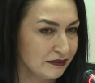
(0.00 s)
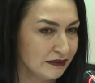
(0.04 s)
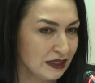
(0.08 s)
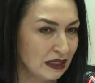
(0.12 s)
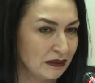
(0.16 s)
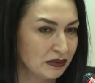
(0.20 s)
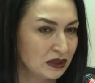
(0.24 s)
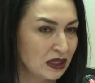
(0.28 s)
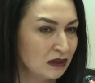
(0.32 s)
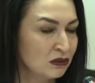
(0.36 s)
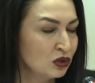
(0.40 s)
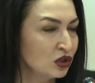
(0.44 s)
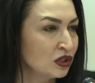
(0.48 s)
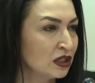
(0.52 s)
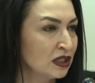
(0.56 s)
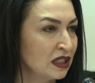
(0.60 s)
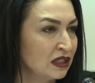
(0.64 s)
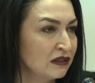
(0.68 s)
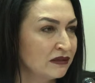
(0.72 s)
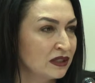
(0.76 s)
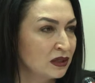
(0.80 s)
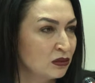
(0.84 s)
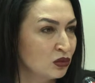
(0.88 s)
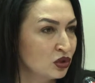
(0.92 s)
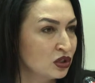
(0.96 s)
А потому что нет
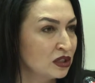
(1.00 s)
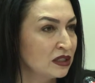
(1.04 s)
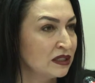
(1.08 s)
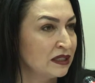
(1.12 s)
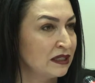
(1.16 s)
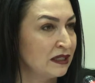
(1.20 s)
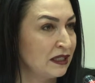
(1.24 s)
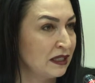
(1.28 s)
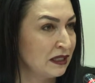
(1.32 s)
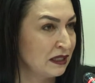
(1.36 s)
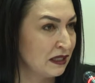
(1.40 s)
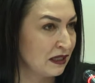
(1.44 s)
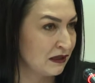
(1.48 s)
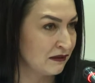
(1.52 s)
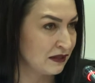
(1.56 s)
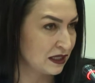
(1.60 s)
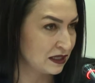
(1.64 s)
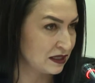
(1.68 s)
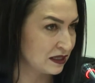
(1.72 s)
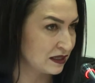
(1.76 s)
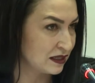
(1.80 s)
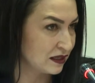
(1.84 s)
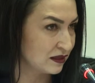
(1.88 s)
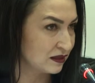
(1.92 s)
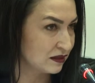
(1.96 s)
возможности
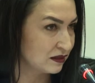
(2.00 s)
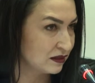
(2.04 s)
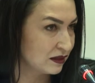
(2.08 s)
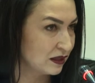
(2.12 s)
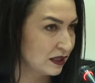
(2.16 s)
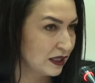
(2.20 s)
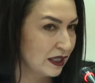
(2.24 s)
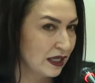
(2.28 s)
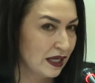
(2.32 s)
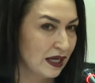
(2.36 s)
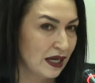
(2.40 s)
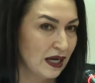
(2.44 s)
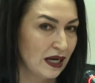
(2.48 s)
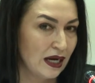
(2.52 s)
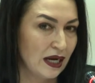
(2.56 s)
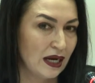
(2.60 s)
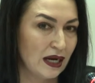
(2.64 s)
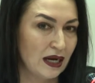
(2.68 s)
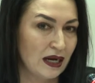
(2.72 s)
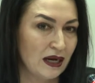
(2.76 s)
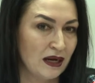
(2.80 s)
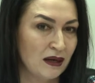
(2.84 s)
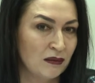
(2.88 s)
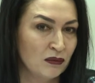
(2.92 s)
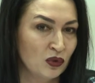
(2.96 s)
тренироваться.
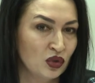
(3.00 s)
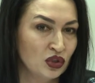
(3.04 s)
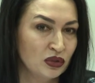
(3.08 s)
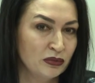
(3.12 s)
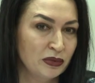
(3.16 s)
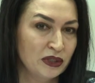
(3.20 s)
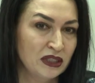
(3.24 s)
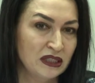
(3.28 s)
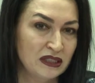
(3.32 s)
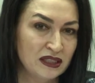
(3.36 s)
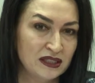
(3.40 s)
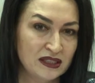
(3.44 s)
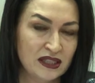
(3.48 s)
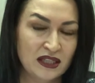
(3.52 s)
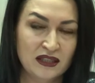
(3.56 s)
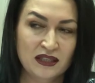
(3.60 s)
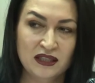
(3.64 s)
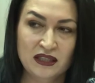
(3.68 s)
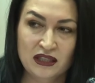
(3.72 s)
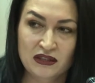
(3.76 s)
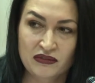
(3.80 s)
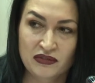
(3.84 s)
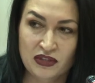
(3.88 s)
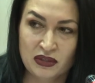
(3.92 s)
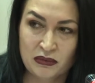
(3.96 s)
А, может быть,
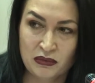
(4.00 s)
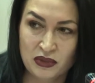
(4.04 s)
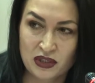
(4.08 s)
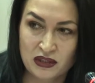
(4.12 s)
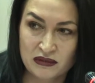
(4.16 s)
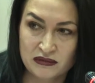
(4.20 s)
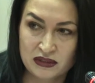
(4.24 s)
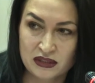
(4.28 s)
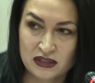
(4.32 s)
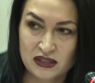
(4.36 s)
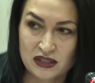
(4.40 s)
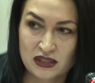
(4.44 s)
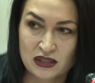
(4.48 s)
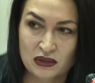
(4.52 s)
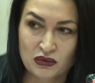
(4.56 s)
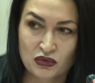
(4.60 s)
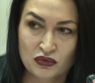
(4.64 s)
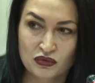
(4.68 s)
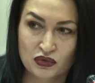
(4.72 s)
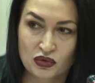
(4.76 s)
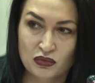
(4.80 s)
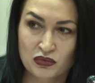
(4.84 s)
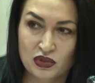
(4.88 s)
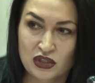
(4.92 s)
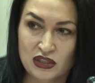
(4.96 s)
недостаток информированности, но ну,
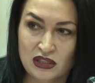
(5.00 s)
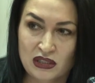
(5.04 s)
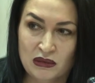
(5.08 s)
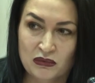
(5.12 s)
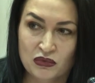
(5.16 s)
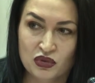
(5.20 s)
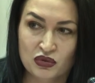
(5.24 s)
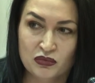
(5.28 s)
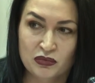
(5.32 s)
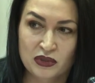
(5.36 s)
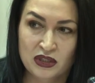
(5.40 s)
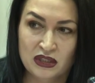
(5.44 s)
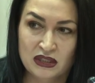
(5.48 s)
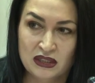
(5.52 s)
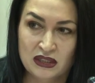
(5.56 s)
в том числе, может быть,